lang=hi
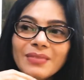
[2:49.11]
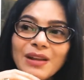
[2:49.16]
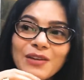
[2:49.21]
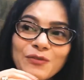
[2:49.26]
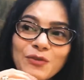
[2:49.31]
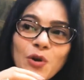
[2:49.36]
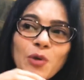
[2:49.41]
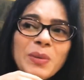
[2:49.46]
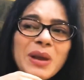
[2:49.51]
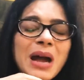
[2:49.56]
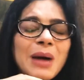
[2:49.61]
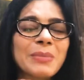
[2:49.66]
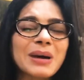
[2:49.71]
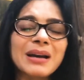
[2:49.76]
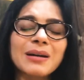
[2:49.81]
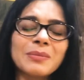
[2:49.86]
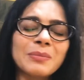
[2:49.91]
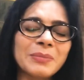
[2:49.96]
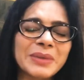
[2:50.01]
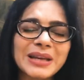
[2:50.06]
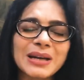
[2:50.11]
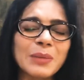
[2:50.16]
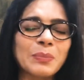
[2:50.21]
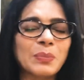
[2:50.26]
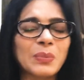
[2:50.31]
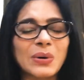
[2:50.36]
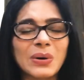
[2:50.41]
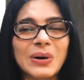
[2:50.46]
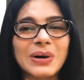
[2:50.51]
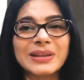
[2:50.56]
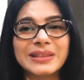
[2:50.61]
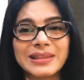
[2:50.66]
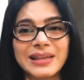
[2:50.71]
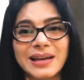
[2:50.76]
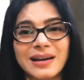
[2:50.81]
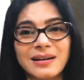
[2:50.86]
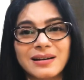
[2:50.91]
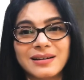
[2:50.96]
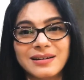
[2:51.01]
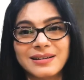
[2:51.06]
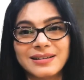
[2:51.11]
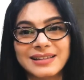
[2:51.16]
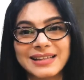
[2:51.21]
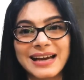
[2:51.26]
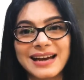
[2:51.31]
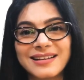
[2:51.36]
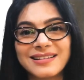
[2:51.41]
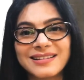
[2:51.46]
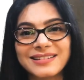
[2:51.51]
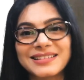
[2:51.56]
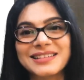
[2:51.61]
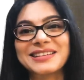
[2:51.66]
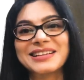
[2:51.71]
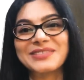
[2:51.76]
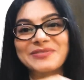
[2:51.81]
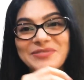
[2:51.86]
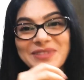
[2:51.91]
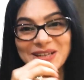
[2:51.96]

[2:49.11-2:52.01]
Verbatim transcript: वो भी हमारा मेरा बहुत ध्यान रखते थे